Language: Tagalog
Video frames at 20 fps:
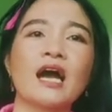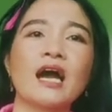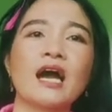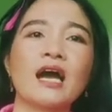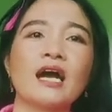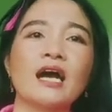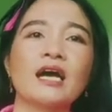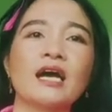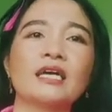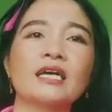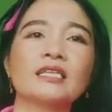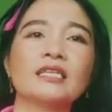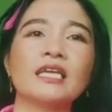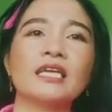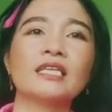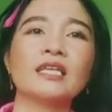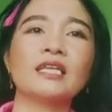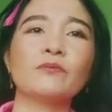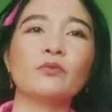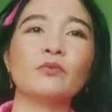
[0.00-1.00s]
at
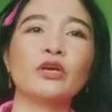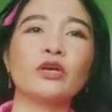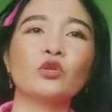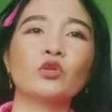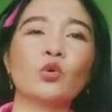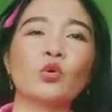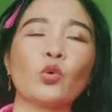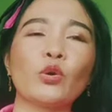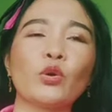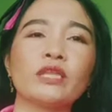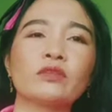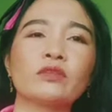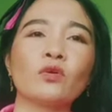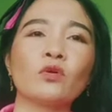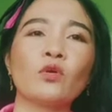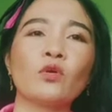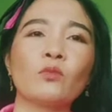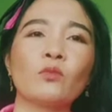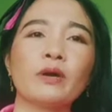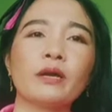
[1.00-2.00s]
hindi po ito
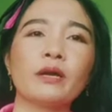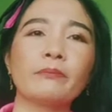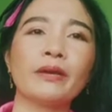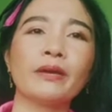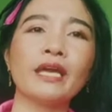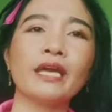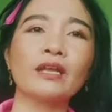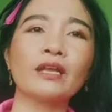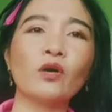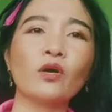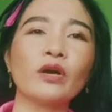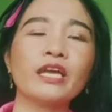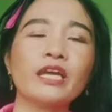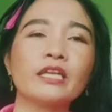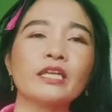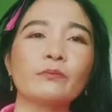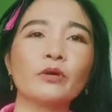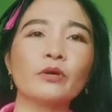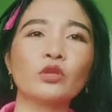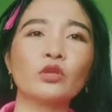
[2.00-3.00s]
kwentong barbero,
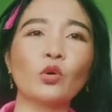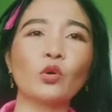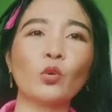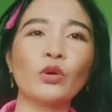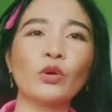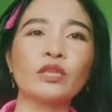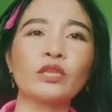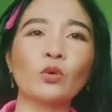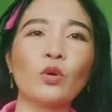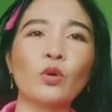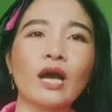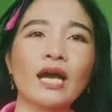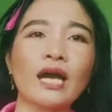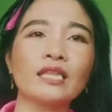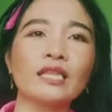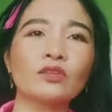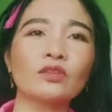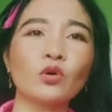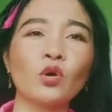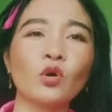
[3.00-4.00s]
hindi po ito kwentong
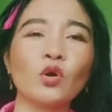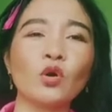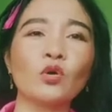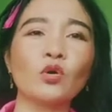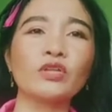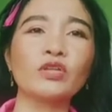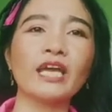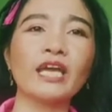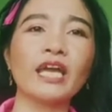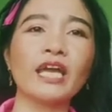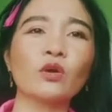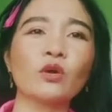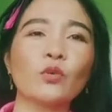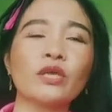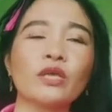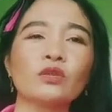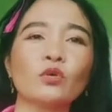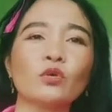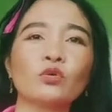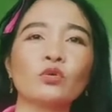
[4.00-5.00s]
kanto, kundi
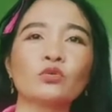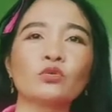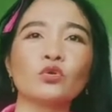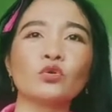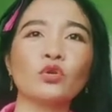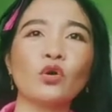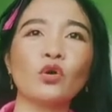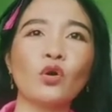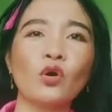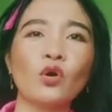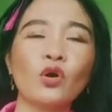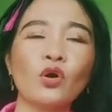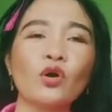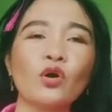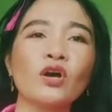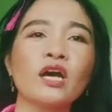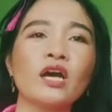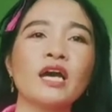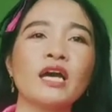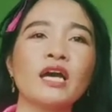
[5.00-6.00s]
kwentong totoo
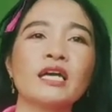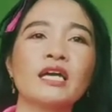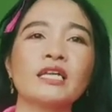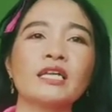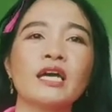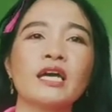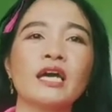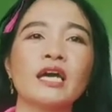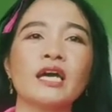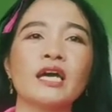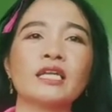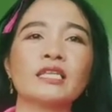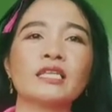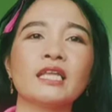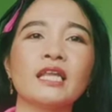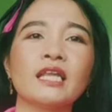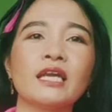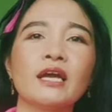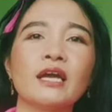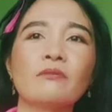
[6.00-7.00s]
na
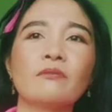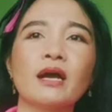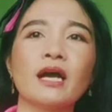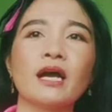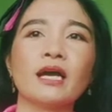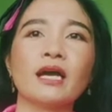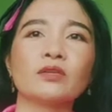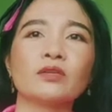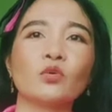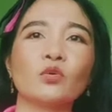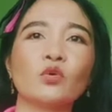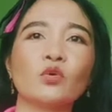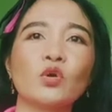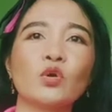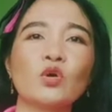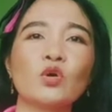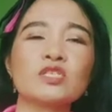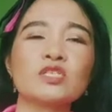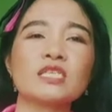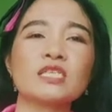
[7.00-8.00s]
talagang
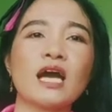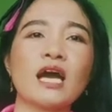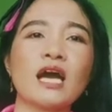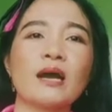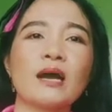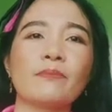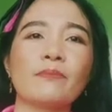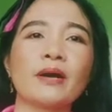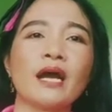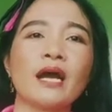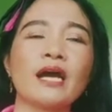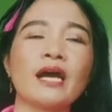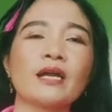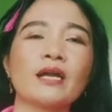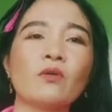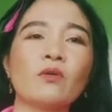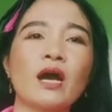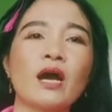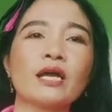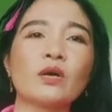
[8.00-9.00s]
makakatulong sa
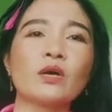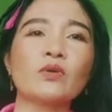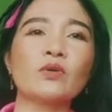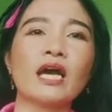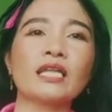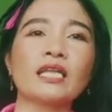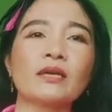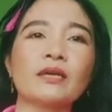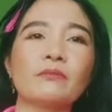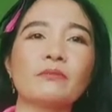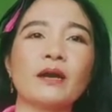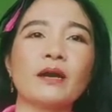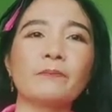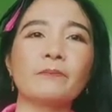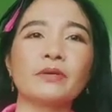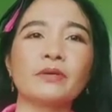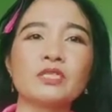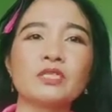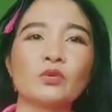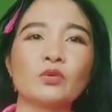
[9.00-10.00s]
pang-araw-araw nating mga
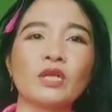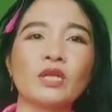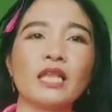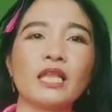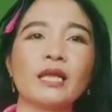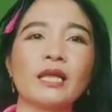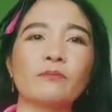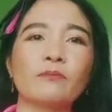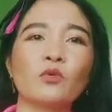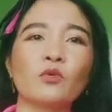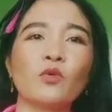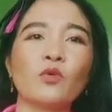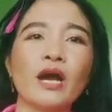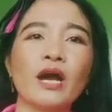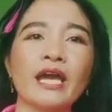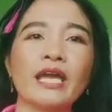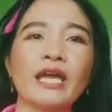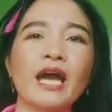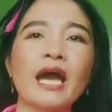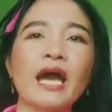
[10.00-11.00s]
personal na
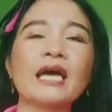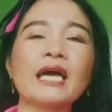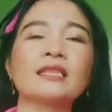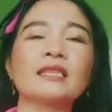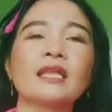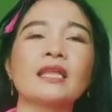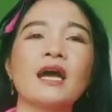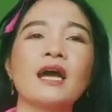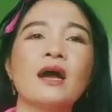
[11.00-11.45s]
buhay at